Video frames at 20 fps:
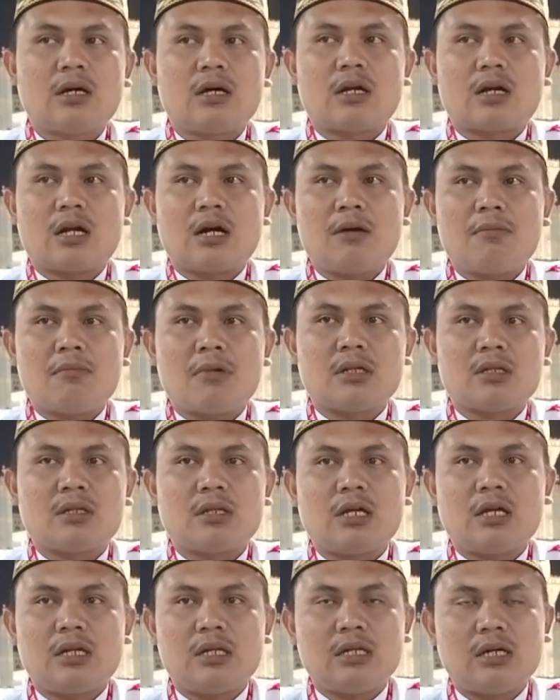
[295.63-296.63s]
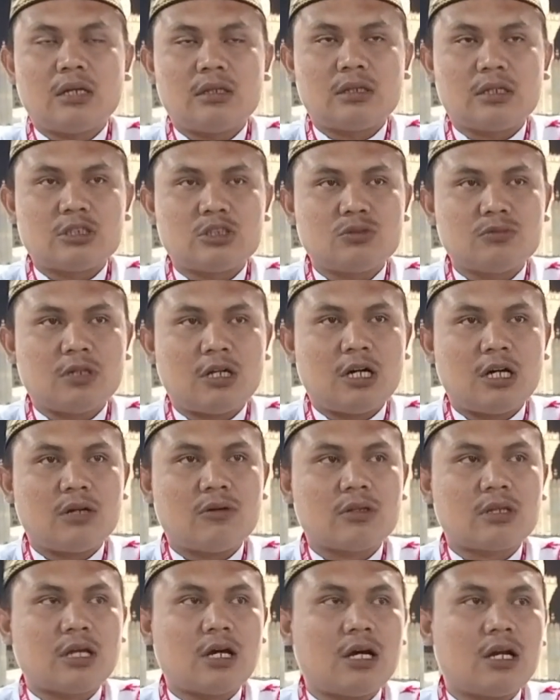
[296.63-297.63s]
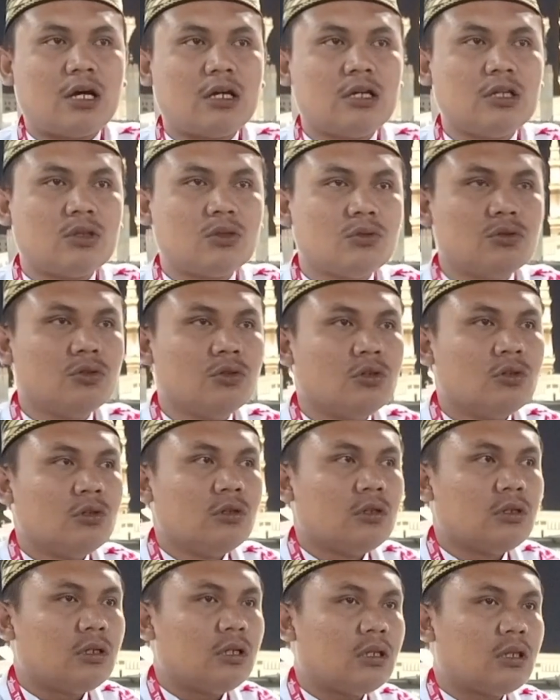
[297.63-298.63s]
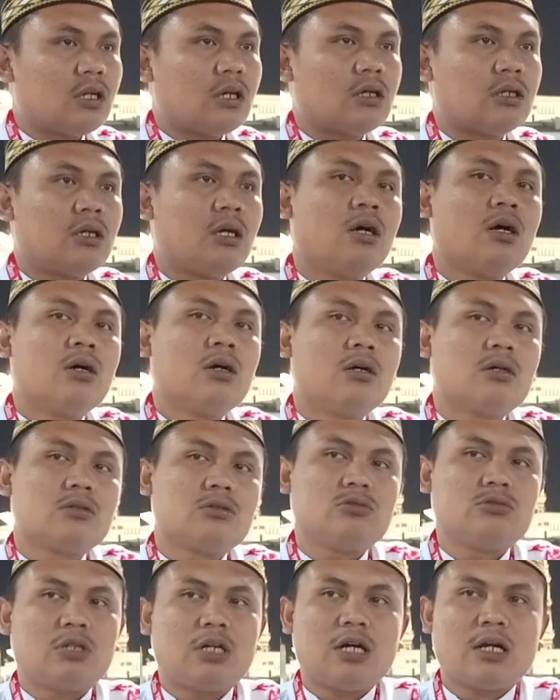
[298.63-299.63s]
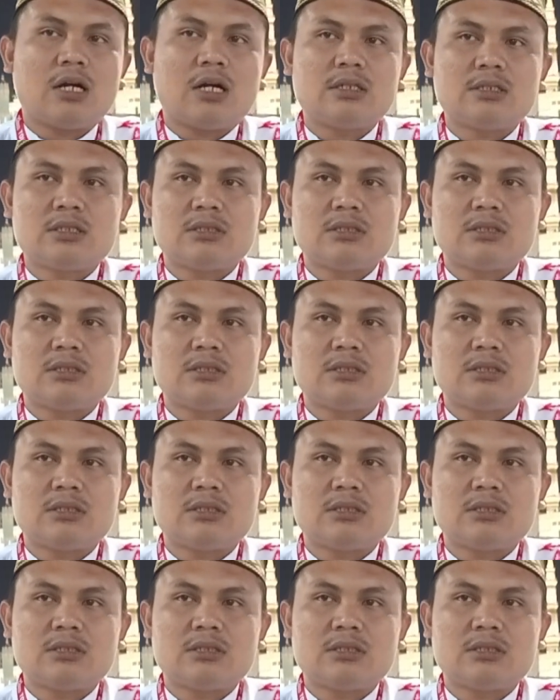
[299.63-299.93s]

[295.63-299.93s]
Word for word: rahmat dari Allah Subhanahu wa taala itu kita gunakan